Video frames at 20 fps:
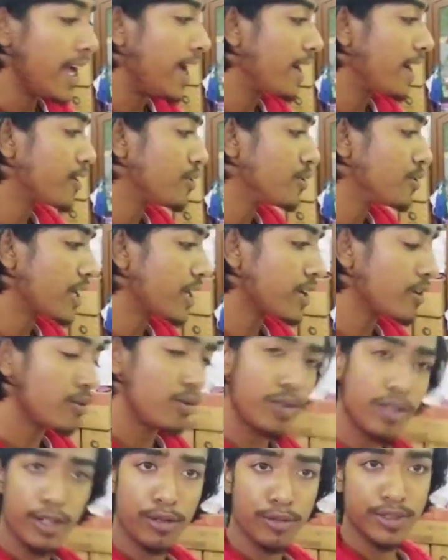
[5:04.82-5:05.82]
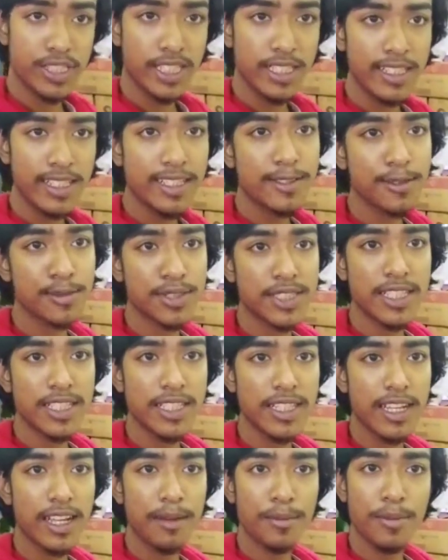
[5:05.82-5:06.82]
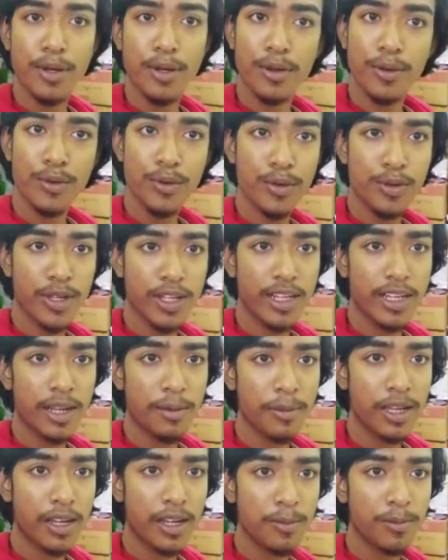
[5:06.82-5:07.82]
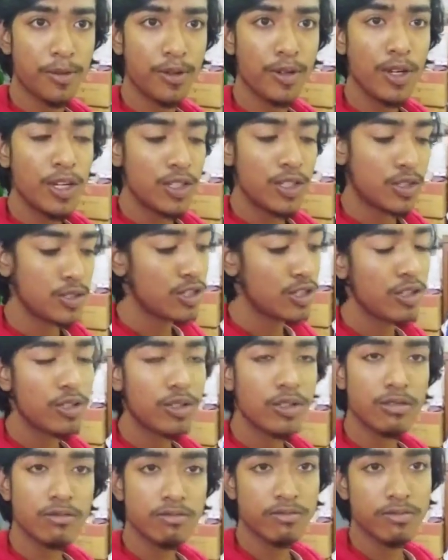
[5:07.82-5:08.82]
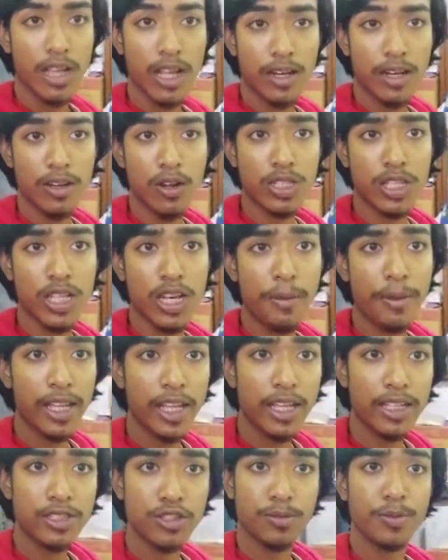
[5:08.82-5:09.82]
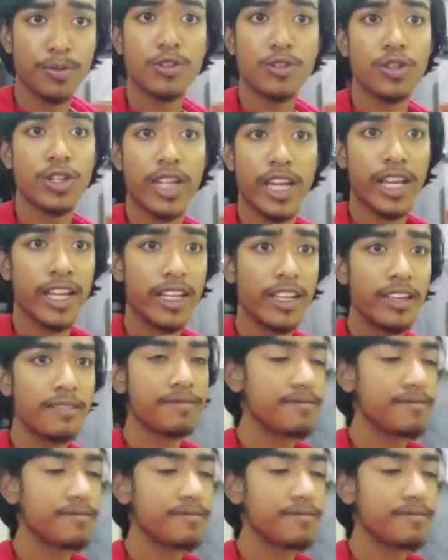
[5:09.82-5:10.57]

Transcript: এখন এইগুলোকে গুছিয়ে নিই গুছিয়ে নেওয়ার পরে ওগুলোকে নামিয়ে আনবো তো চলো আর কথা না বাড়িয়ে চটপট করে খেয়ে নিই